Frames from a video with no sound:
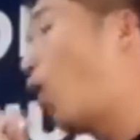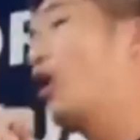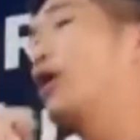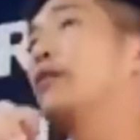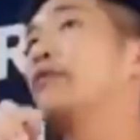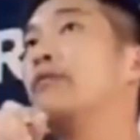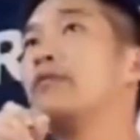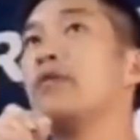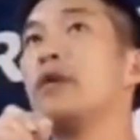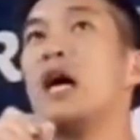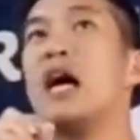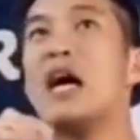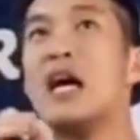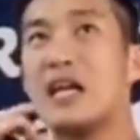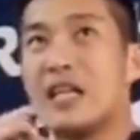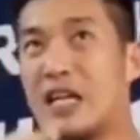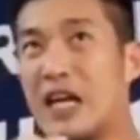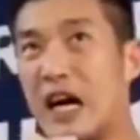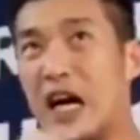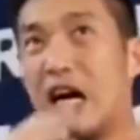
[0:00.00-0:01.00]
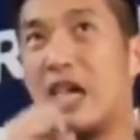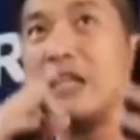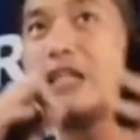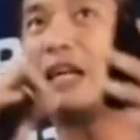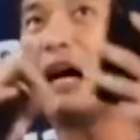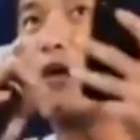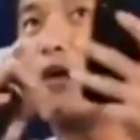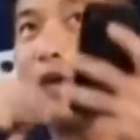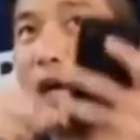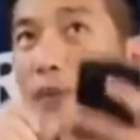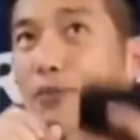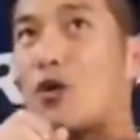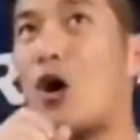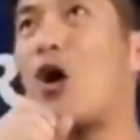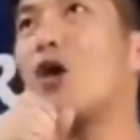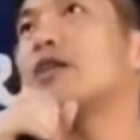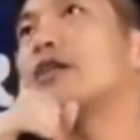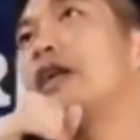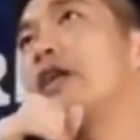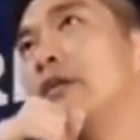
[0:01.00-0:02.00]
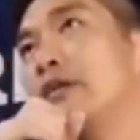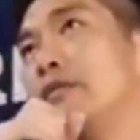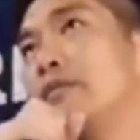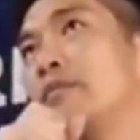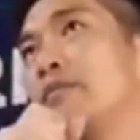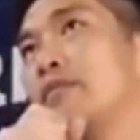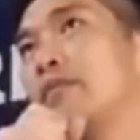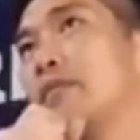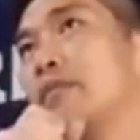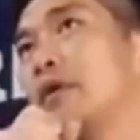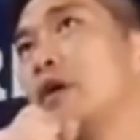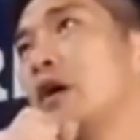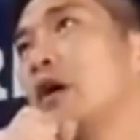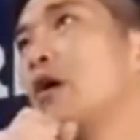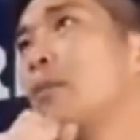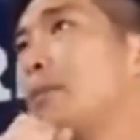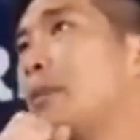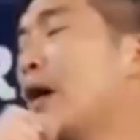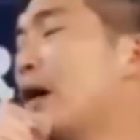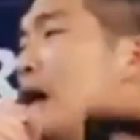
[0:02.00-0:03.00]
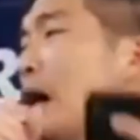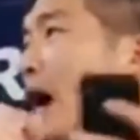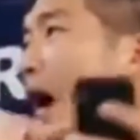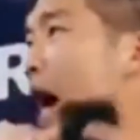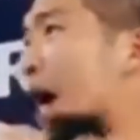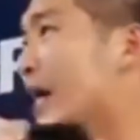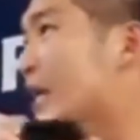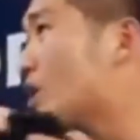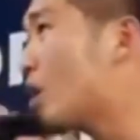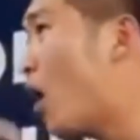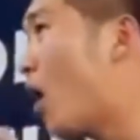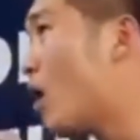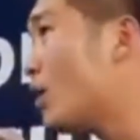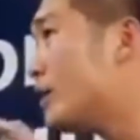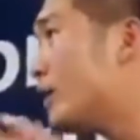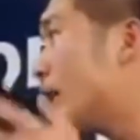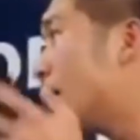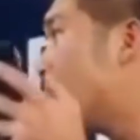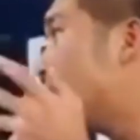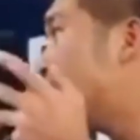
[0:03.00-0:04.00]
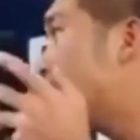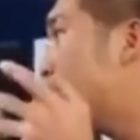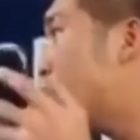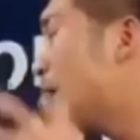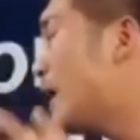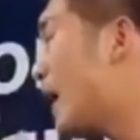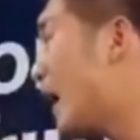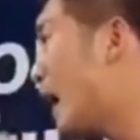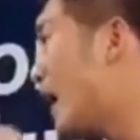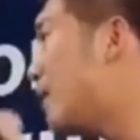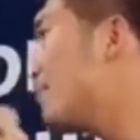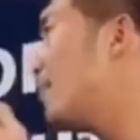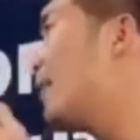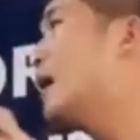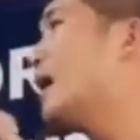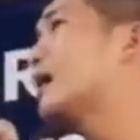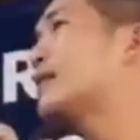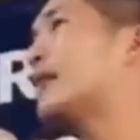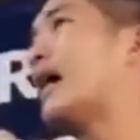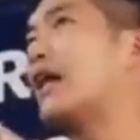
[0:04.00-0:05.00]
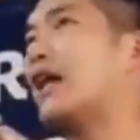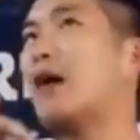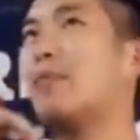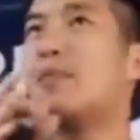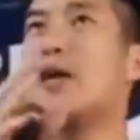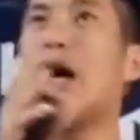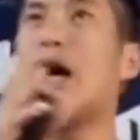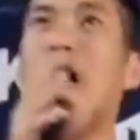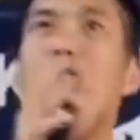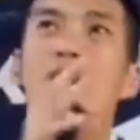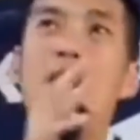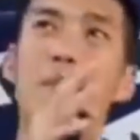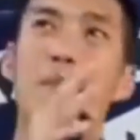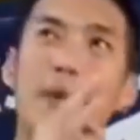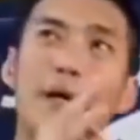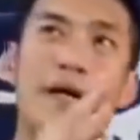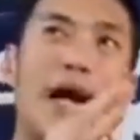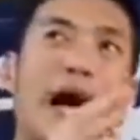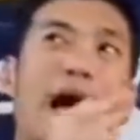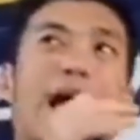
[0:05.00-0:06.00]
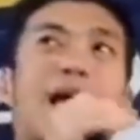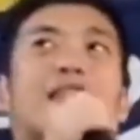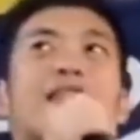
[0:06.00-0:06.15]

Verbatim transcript: คนคืนเข้ากับท้องถิ่นเพื่อให้ท้องถิ่นเพื่อให้เมืองแต่ละเมืองเพื่อให้